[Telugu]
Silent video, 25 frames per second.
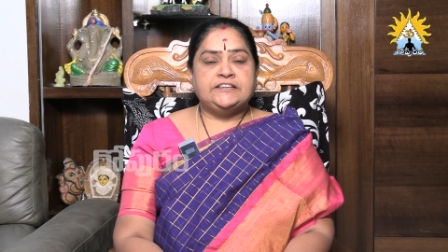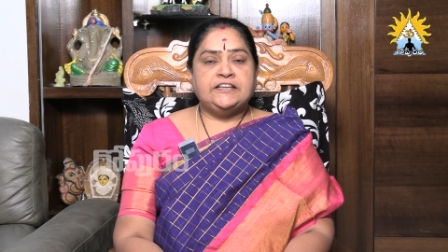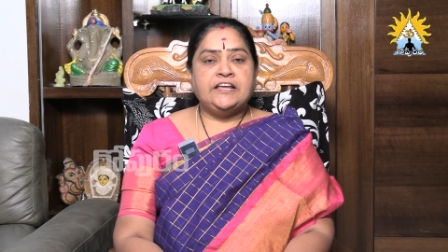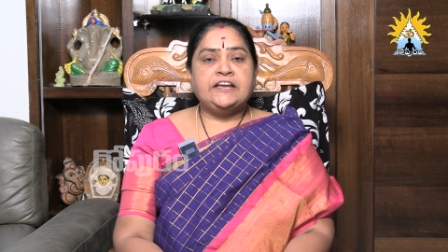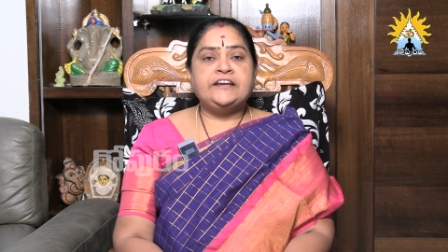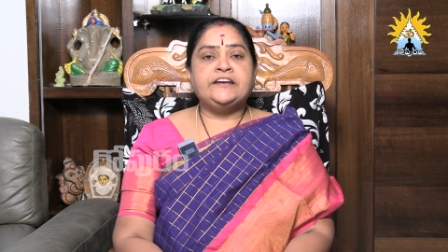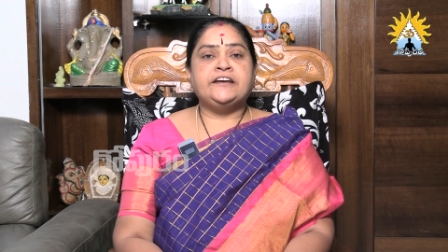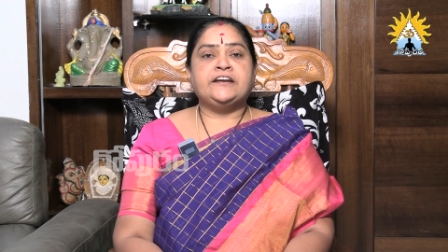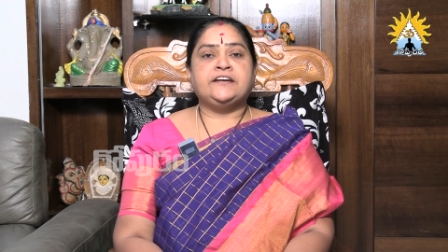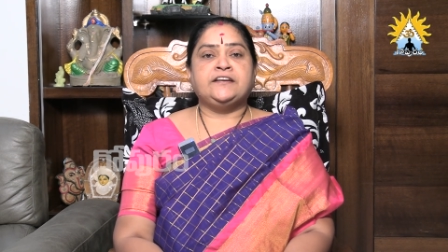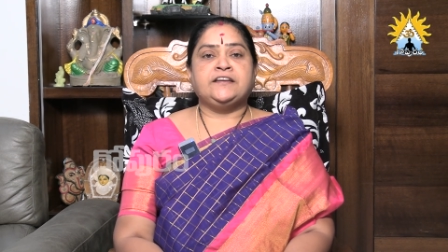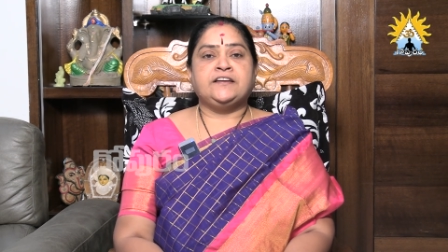
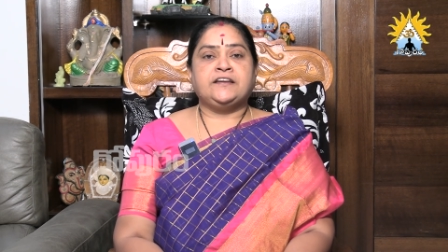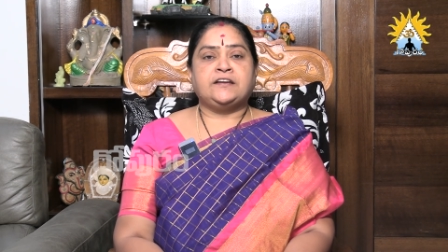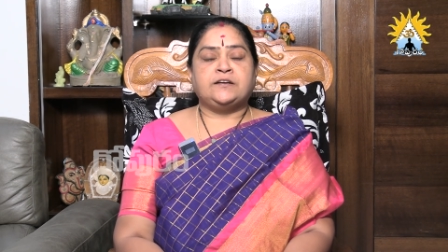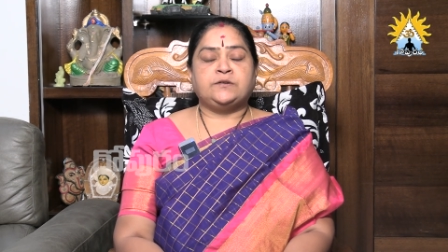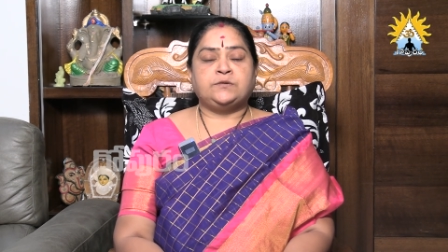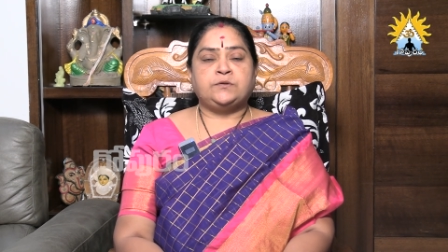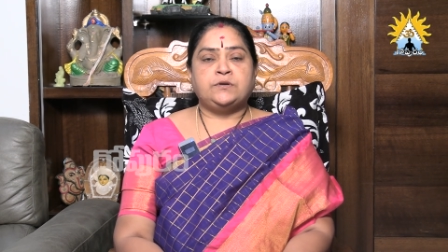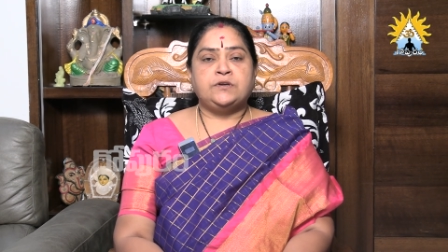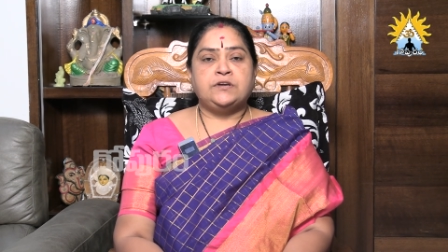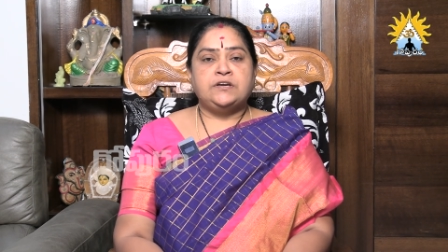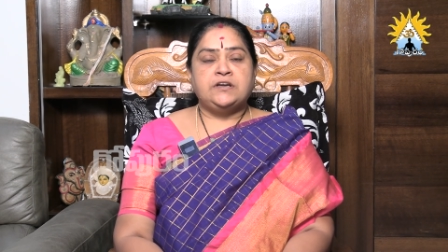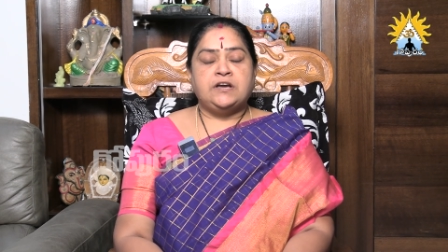దాన్ని
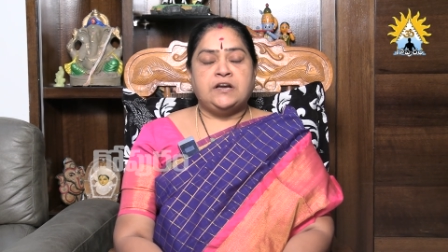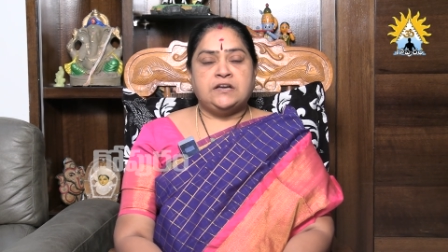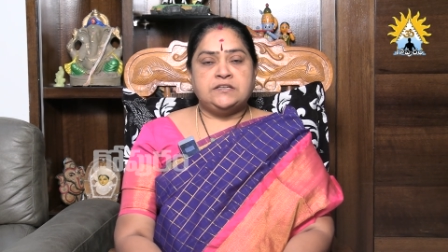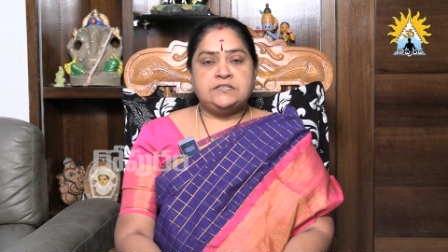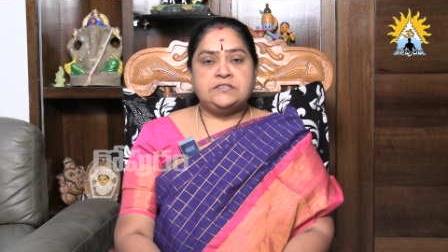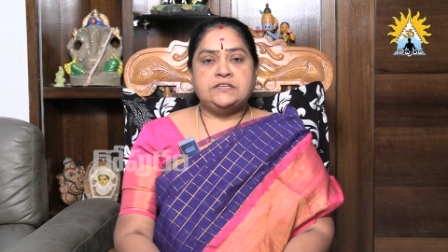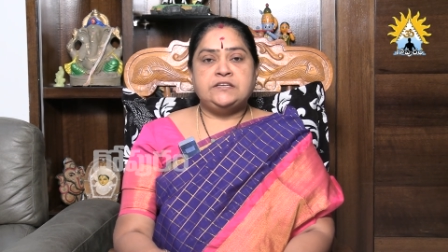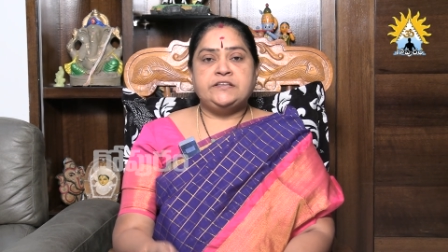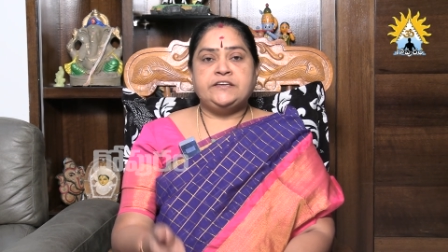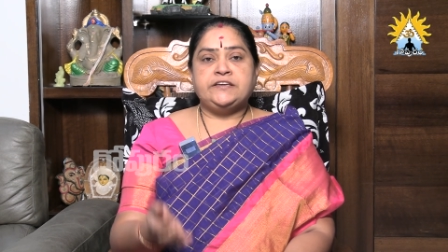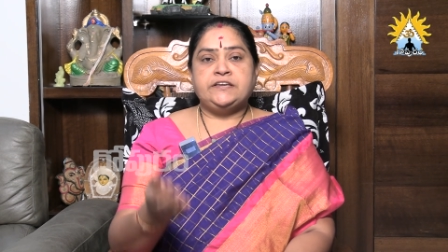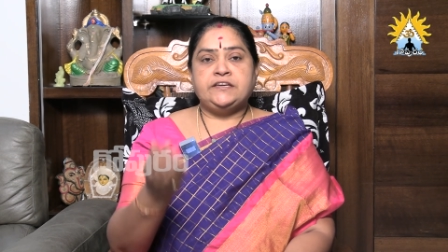అడిగాడు
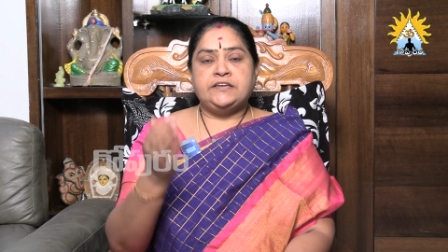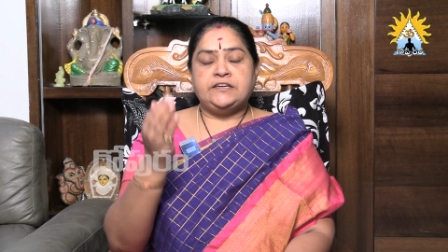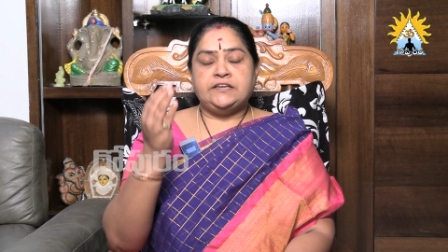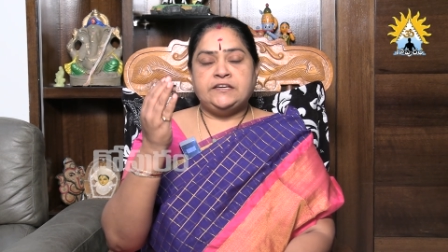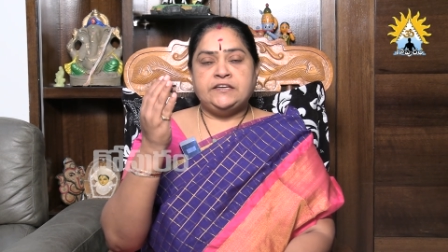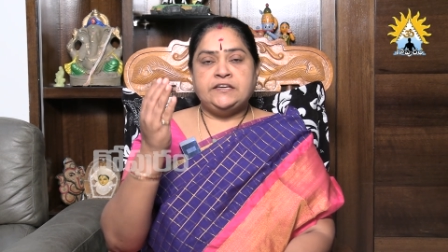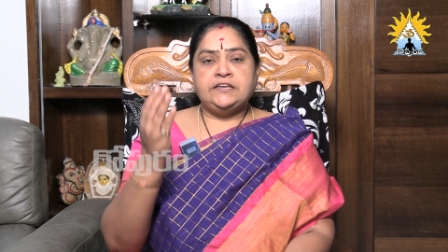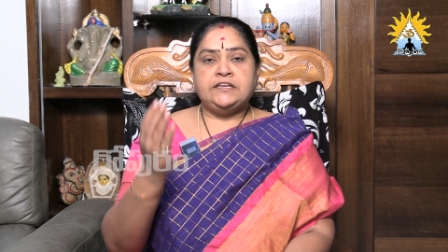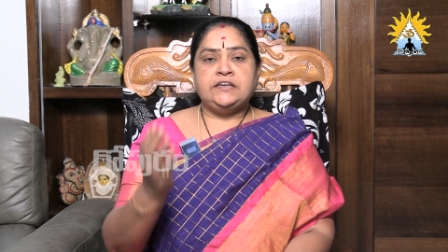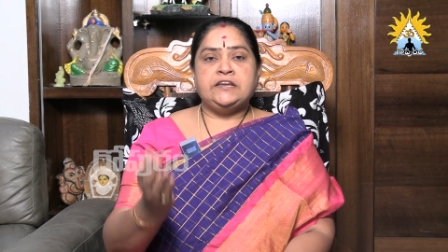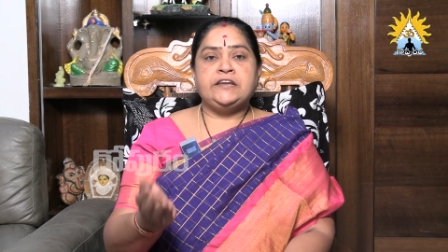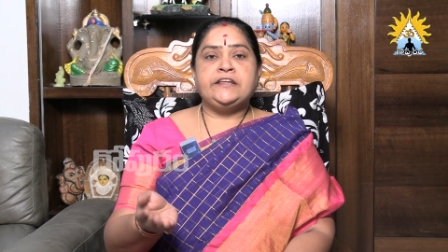అసలు ఈ
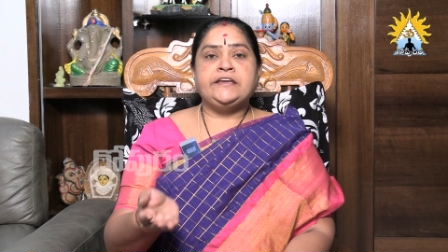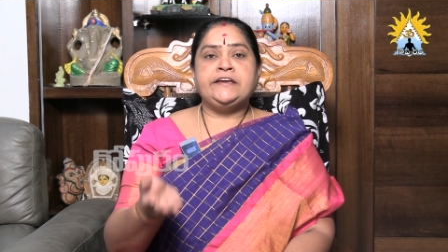ఈ